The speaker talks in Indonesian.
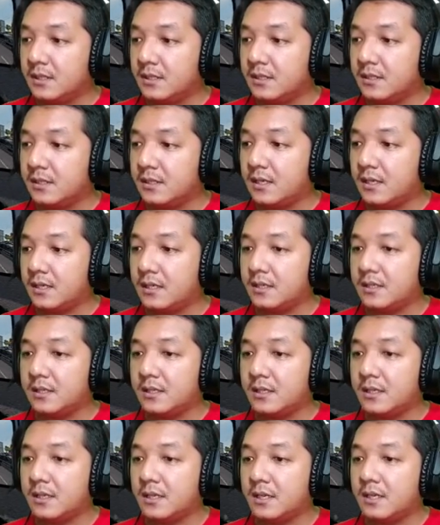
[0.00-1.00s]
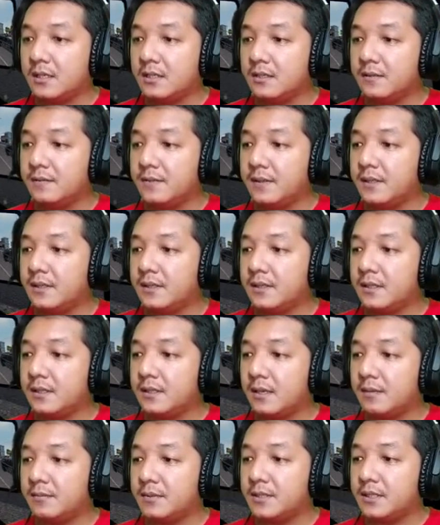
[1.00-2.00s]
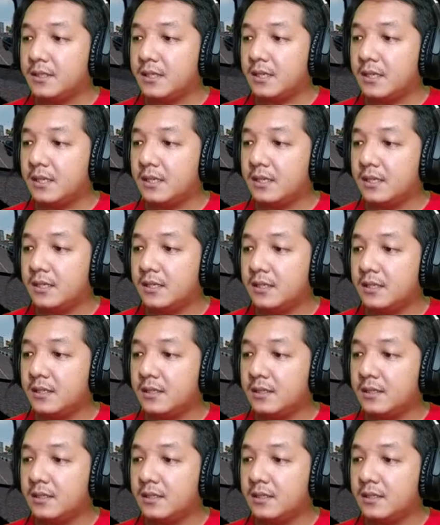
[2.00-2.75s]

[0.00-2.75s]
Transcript: kereta radar activated apa sih kayak